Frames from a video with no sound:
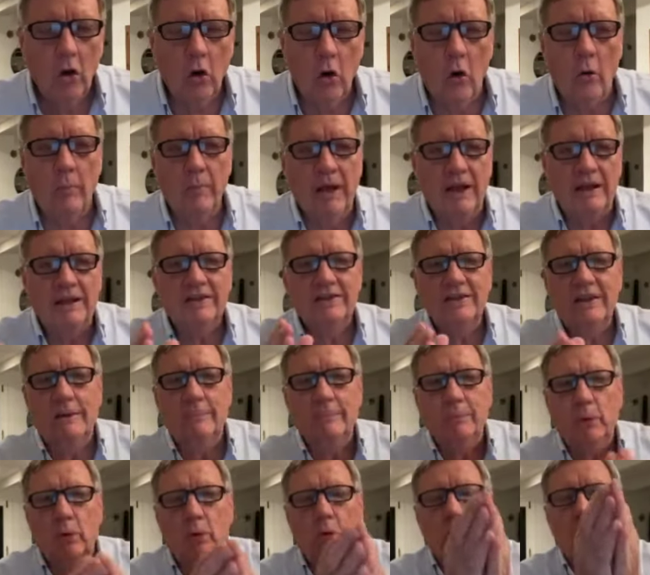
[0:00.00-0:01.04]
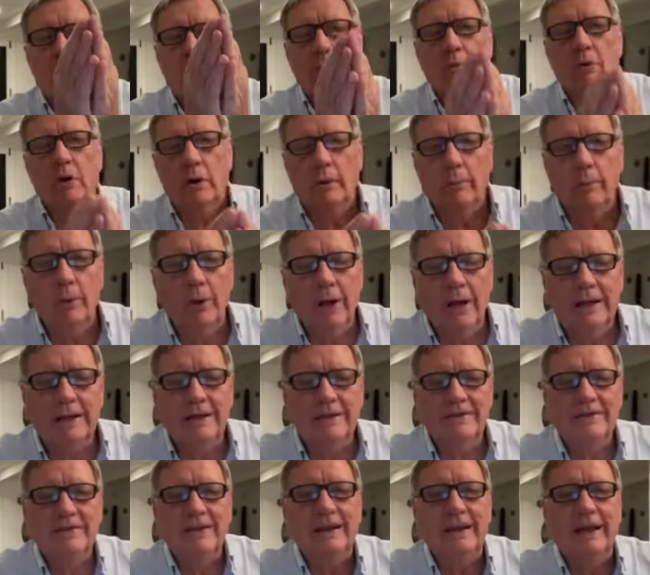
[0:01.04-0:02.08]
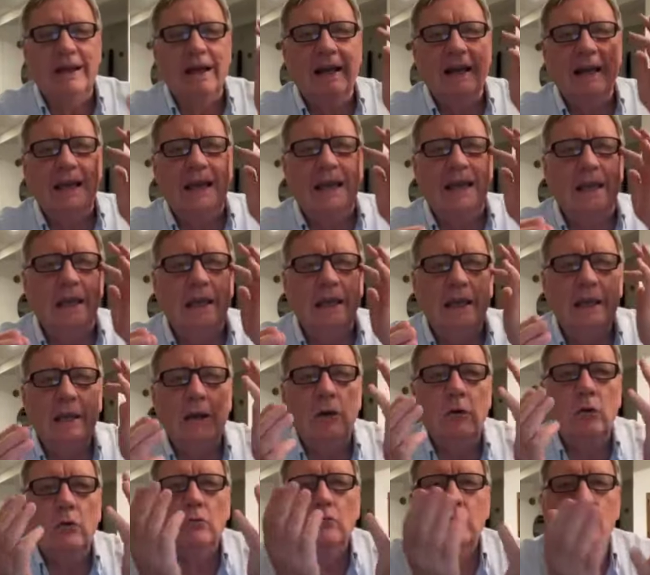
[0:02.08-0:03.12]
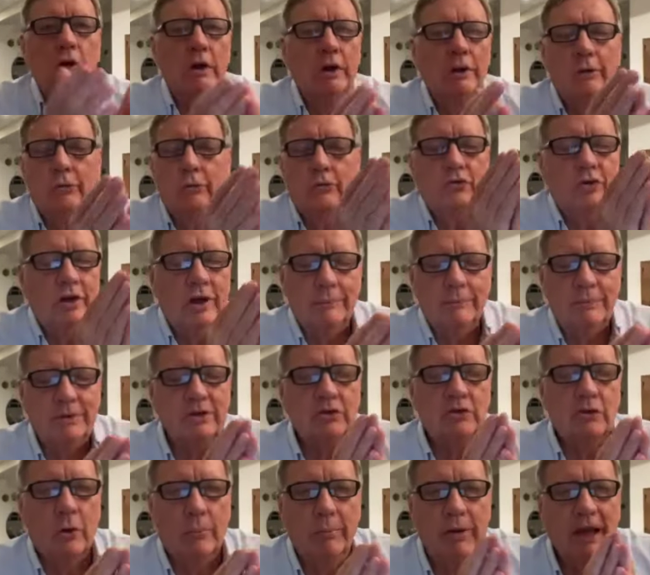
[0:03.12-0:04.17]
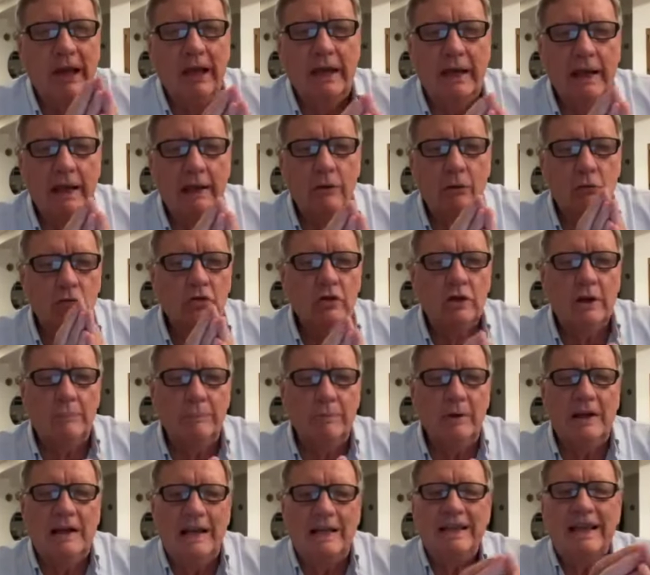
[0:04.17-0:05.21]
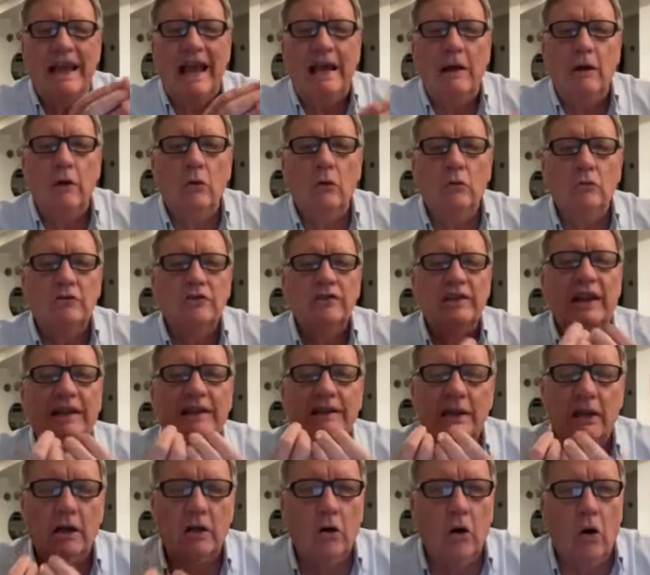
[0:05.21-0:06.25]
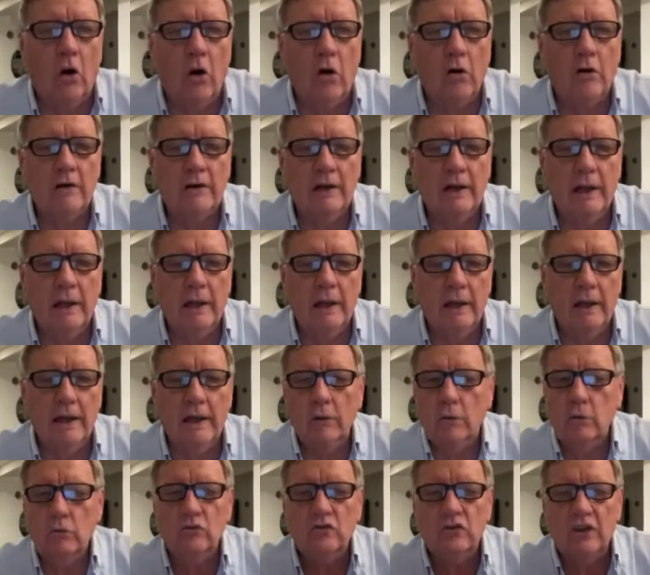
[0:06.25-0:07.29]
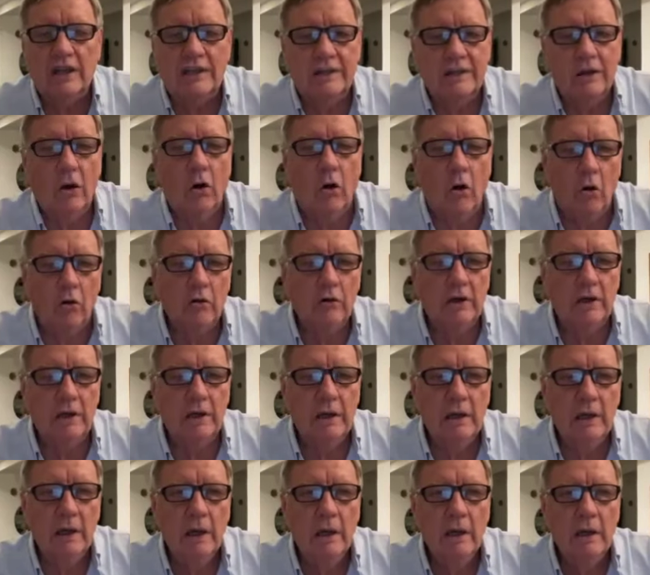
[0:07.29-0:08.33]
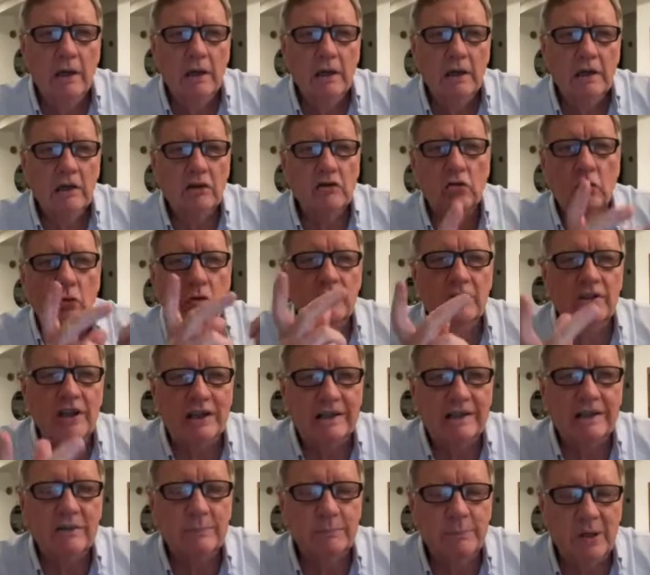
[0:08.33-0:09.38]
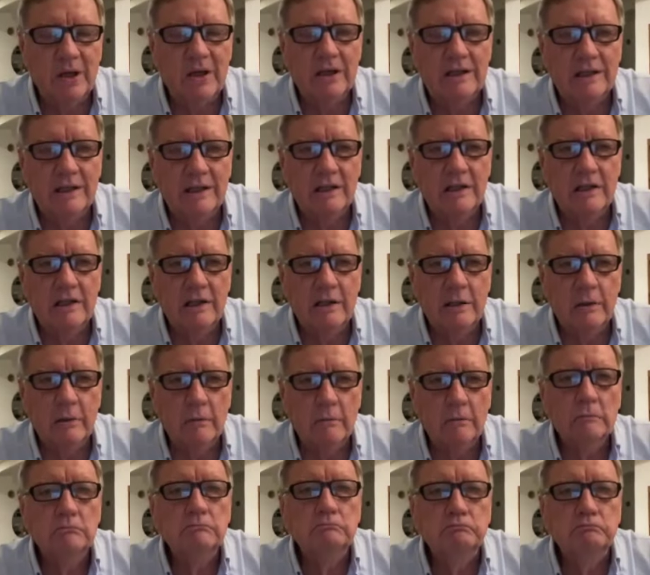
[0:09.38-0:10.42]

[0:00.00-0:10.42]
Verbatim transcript: come ad esempio col libro dell'Apocalisse, io non, io non ci capisco bene, non ci capisco. l'agnello con sette corna e con sette occhi, che sono i sette spiriti di Dio.